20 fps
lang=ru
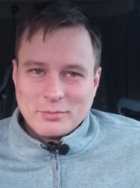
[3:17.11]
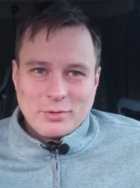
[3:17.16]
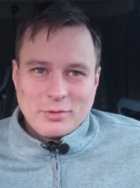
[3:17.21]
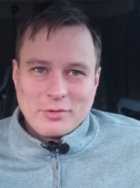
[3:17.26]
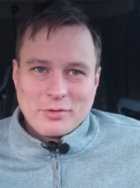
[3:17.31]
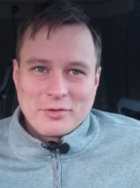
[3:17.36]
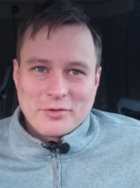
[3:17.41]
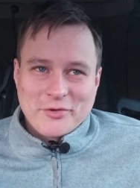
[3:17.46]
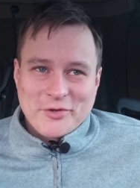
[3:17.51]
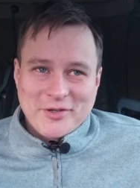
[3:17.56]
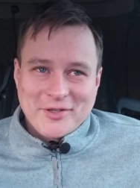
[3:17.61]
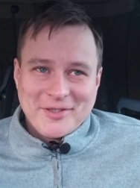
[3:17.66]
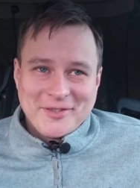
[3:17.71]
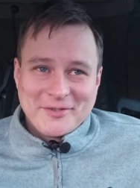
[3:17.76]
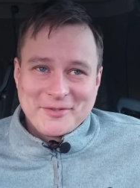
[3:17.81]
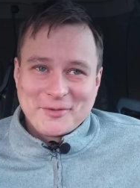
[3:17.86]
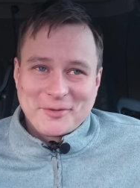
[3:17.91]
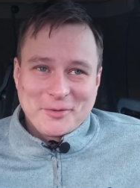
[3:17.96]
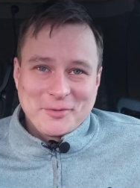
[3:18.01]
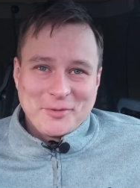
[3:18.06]
Боже,
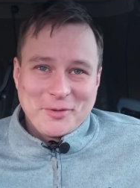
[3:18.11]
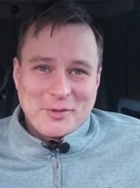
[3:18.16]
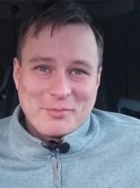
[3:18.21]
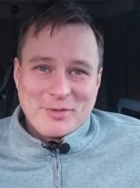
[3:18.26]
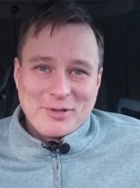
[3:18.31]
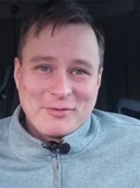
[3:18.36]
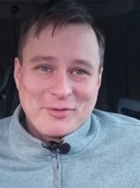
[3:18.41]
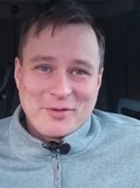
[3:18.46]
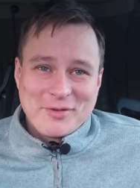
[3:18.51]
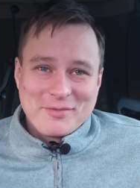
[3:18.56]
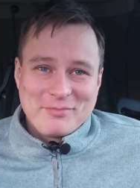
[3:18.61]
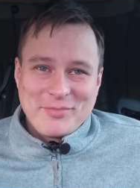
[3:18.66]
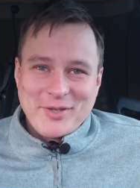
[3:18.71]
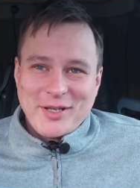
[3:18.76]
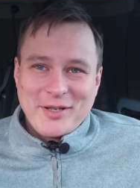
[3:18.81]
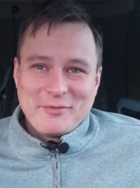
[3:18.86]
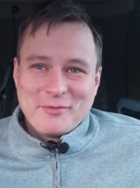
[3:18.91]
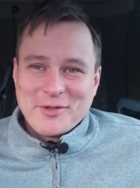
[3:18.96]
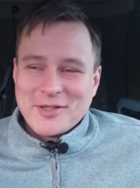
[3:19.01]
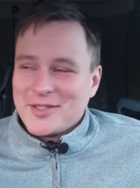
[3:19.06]
с трудом его
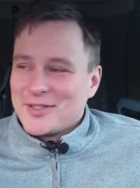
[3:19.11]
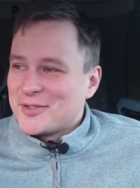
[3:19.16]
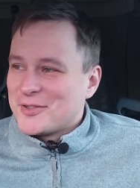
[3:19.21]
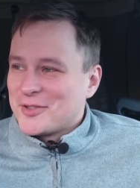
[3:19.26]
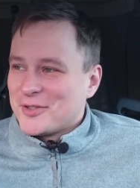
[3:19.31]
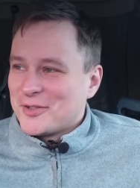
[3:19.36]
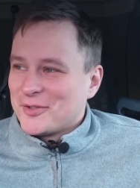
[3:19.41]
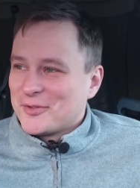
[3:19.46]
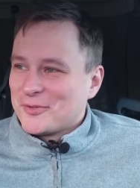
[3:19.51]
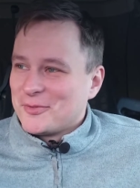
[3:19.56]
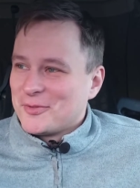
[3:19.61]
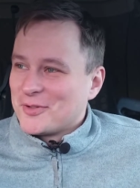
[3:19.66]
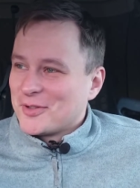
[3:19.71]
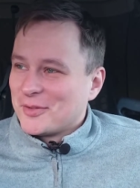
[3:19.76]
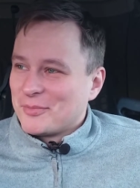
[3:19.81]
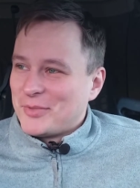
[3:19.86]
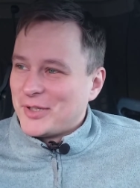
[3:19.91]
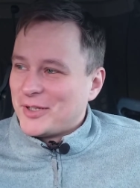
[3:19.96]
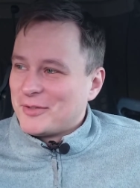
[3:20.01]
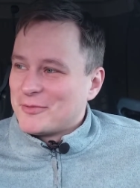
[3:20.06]
переводит через
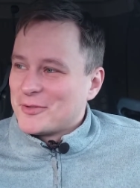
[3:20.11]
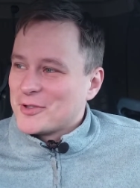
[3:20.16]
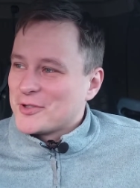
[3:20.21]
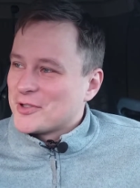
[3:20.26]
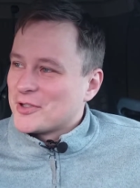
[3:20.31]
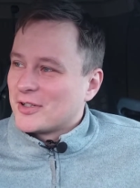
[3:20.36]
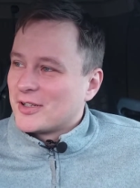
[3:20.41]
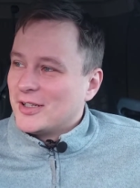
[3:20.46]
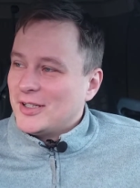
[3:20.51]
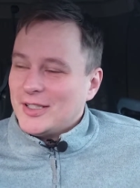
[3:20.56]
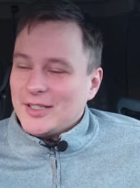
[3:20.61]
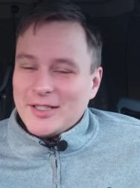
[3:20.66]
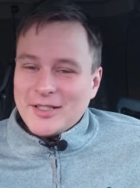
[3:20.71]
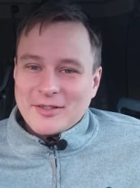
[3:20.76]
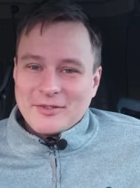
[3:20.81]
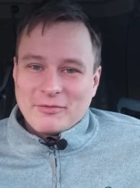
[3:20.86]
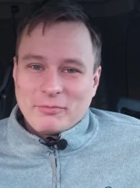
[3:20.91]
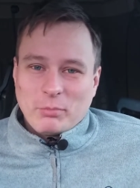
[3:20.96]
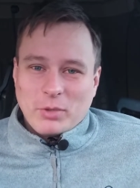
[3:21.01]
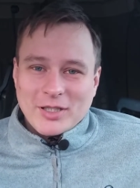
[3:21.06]
Google переводчик.
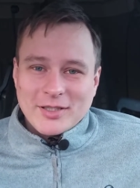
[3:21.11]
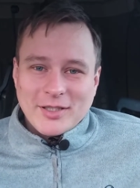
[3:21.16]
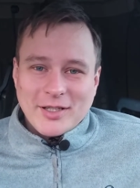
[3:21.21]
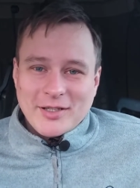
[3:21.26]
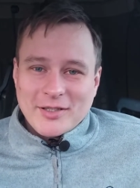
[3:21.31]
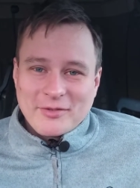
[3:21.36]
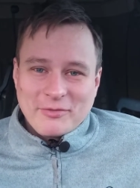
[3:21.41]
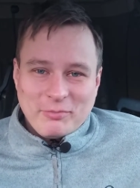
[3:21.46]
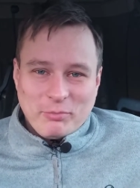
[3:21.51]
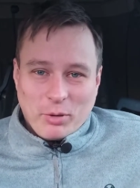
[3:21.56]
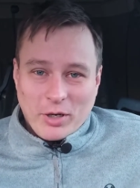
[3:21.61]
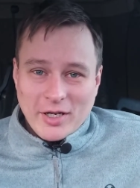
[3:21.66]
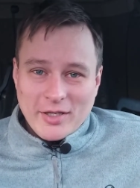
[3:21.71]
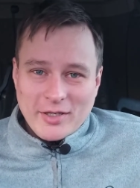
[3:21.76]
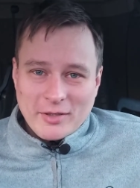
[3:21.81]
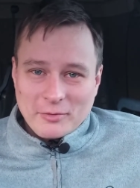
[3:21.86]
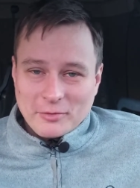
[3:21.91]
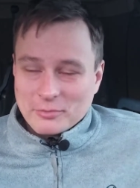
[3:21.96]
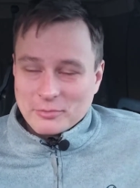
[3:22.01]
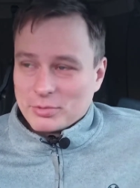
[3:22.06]
Впадает в
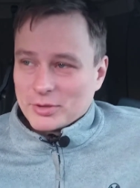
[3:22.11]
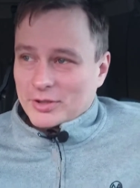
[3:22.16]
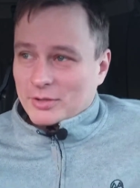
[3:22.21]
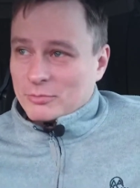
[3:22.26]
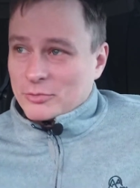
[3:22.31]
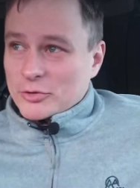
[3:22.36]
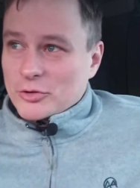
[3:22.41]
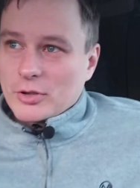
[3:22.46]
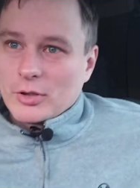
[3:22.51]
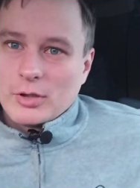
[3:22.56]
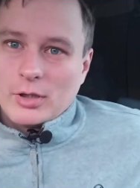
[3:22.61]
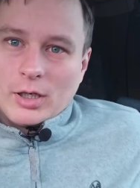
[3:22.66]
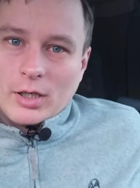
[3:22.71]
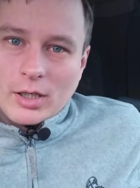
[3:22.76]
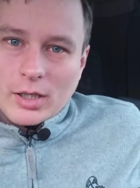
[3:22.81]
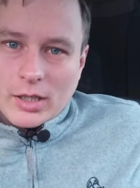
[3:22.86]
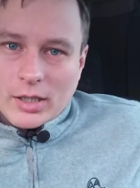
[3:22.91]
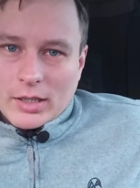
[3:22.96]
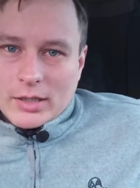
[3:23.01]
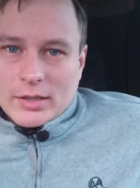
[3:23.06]
панику, потому что
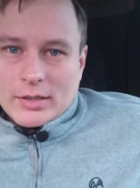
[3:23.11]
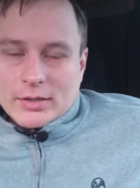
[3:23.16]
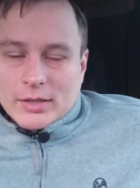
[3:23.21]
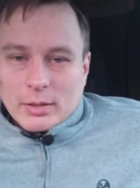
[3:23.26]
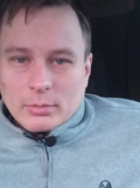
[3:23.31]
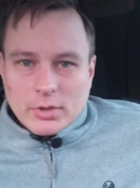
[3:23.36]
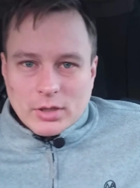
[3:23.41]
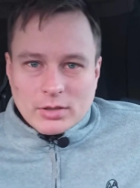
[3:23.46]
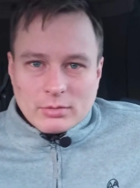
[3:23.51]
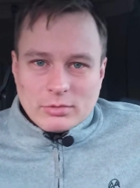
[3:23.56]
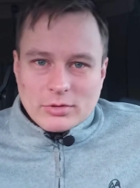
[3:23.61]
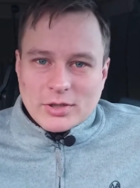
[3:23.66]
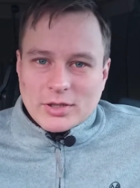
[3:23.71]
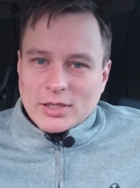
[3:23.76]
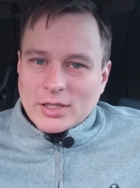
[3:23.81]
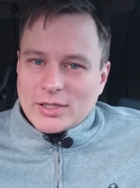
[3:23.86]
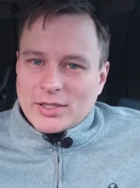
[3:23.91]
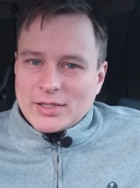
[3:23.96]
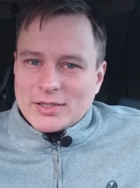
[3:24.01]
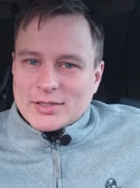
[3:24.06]
а, там надо
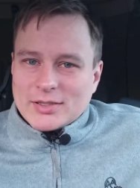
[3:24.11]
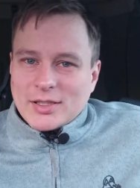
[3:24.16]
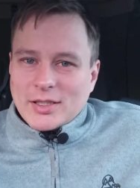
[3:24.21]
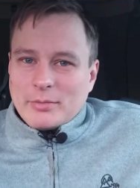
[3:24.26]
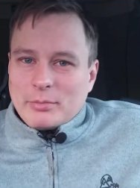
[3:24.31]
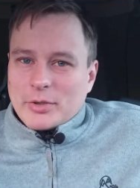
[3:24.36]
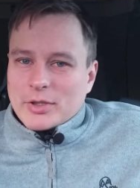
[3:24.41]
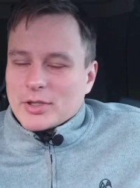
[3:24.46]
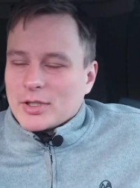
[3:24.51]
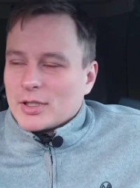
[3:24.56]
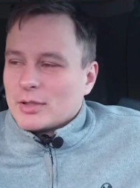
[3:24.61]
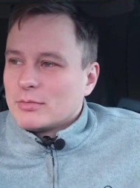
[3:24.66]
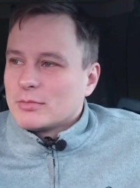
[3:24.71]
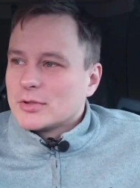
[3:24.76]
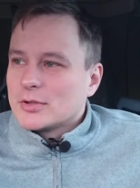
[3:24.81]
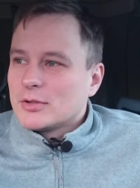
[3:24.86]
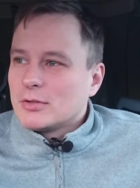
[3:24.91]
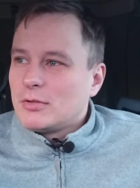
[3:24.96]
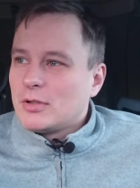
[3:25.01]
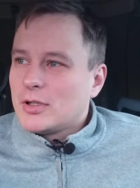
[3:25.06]
будет одеть цепи, там
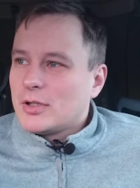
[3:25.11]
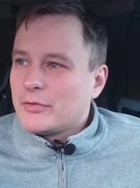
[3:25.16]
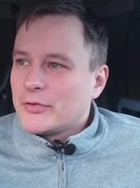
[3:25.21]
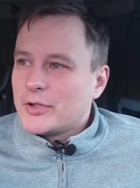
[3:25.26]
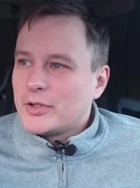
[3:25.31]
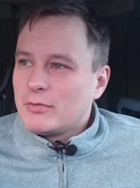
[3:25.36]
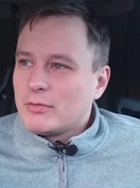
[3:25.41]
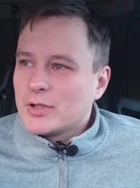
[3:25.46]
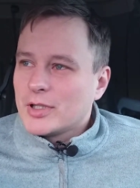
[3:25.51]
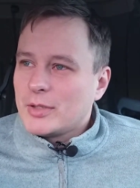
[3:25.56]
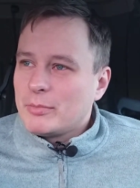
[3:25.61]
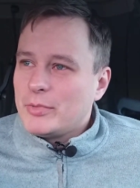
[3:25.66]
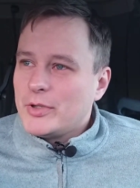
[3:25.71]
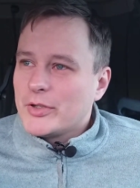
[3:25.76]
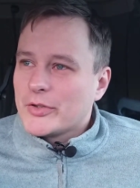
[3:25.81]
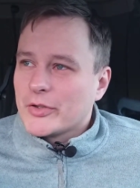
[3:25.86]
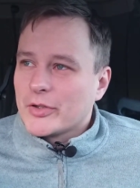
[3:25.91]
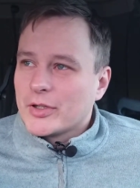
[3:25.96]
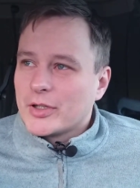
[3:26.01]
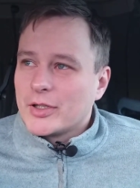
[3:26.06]
столько всего
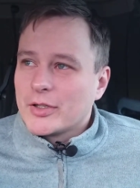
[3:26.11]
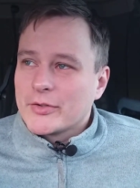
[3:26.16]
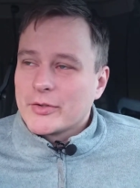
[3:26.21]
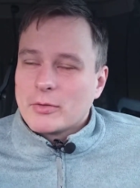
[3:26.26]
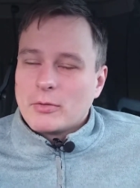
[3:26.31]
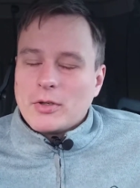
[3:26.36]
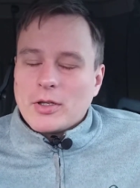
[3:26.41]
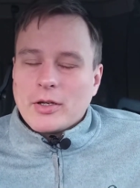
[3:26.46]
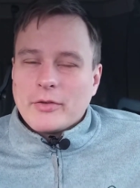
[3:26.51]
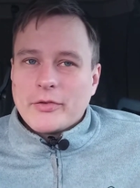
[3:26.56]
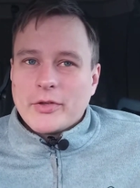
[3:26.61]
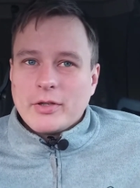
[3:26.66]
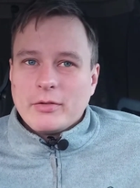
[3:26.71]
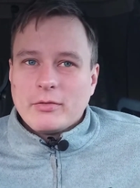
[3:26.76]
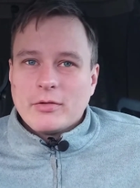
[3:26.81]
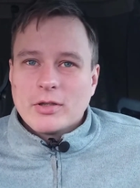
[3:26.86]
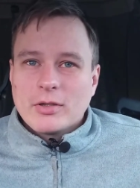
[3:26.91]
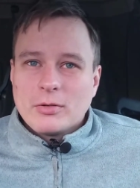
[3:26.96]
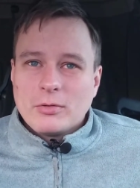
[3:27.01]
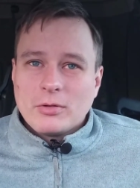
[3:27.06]
написано, я столько
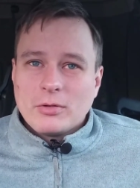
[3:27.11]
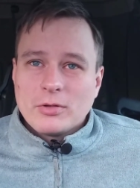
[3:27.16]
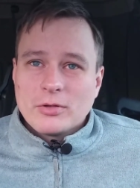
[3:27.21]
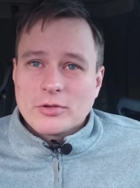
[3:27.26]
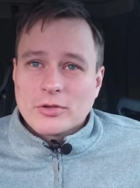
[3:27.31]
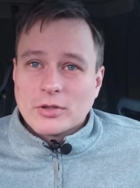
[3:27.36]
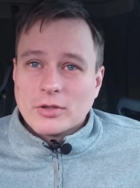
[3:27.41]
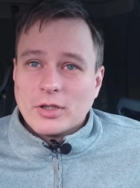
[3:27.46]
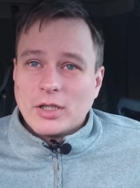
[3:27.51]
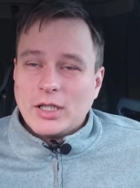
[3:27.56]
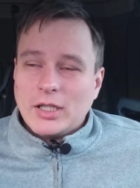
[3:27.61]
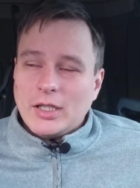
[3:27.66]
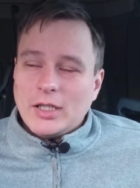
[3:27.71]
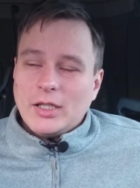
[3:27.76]
всего должен.